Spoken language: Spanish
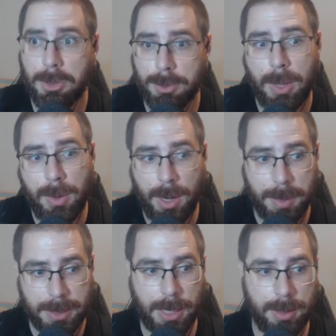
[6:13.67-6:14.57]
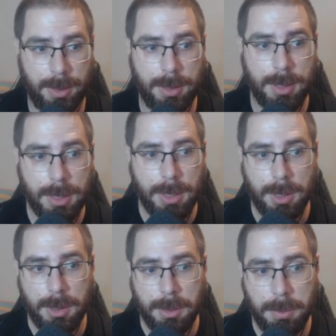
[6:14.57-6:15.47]
os va a doler bastante.
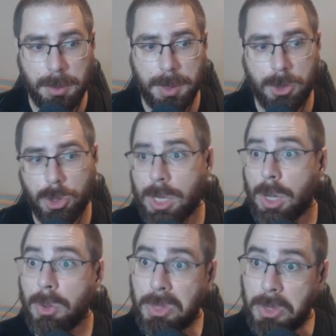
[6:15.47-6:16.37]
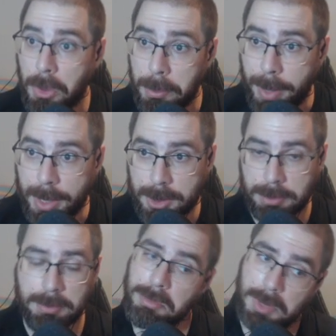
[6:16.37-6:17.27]
Pero bueno, es otra opción
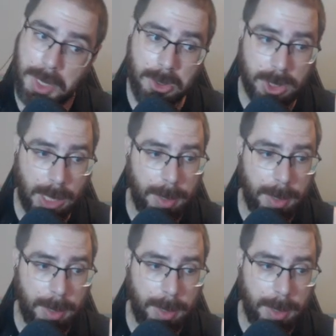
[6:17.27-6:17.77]
más. Y no está